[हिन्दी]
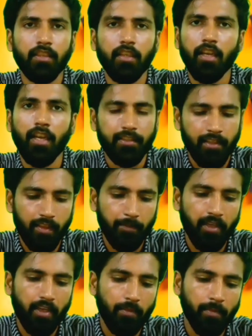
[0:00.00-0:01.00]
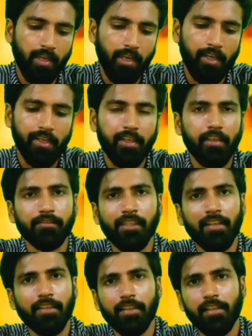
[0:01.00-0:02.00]
लग जाते हैं अपने काम में खैर लेकिन
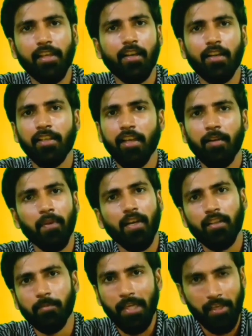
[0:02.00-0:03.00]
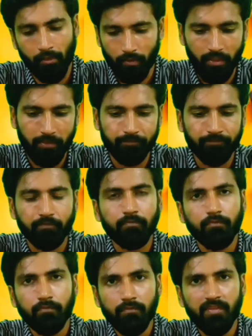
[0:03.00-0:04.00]
गांधी जी की ये कहानी यहाँ पे ख़त्म नहीं होती
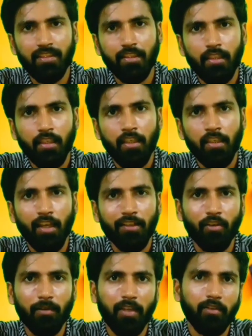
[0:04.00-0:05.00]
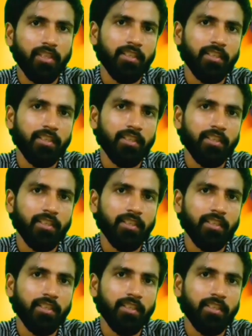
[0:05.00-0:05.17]
नाथुराम गोडसे